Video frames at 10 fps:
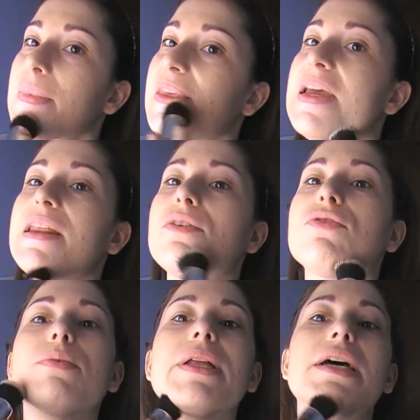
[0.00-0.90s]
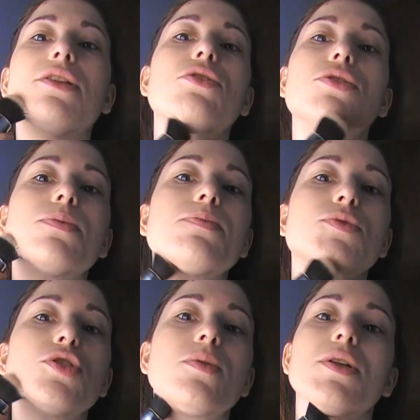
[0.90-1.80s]
y ir difuminando,
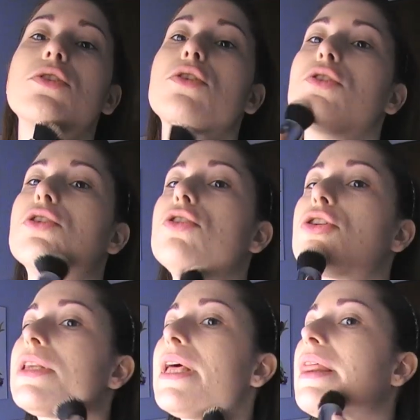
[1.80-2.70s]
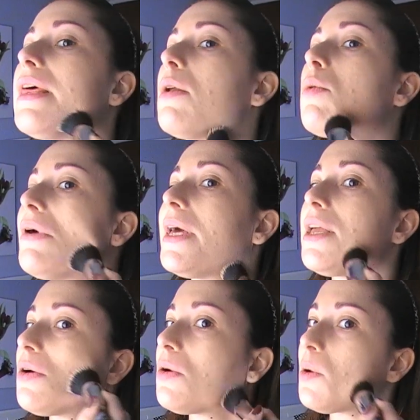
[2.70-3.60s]
sobre todo los cortes hacia el
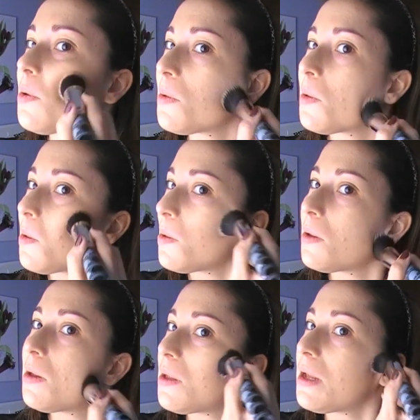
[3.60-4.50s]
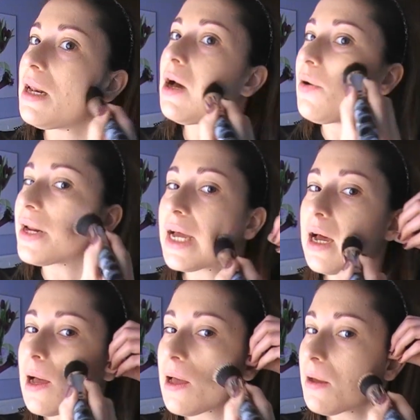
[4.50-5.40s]
cuello, la
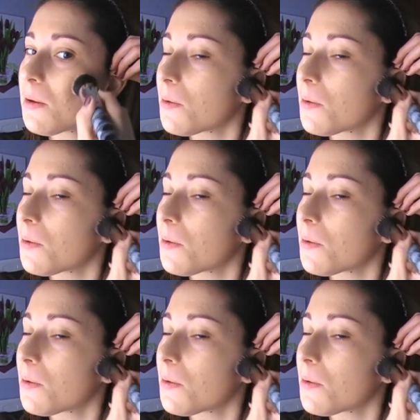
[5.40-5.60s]
oreja,